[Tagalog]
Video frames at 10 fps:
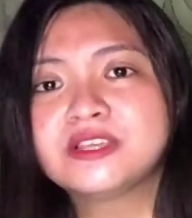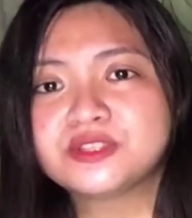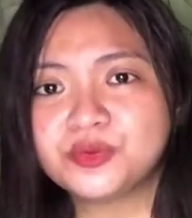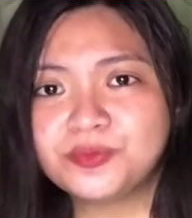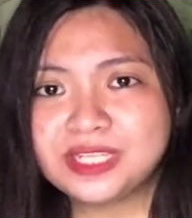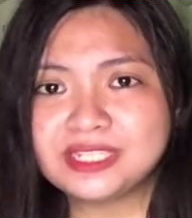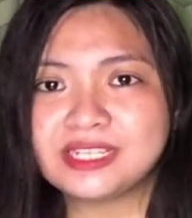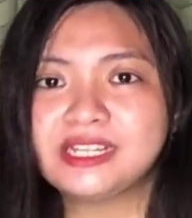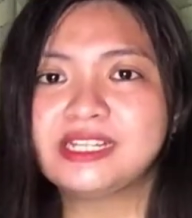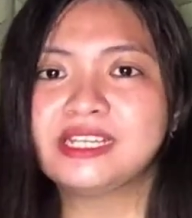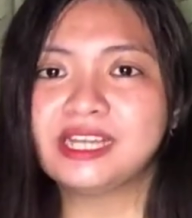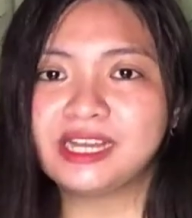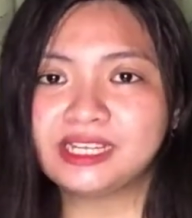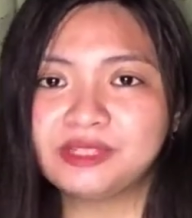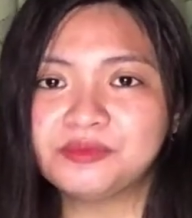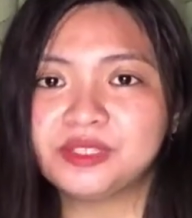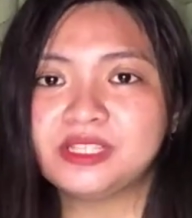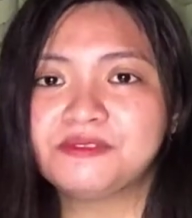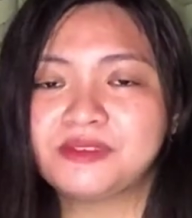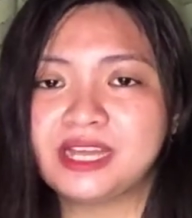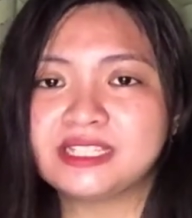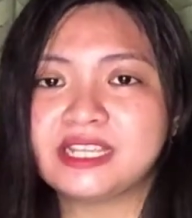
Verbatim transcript: So basically, ang input device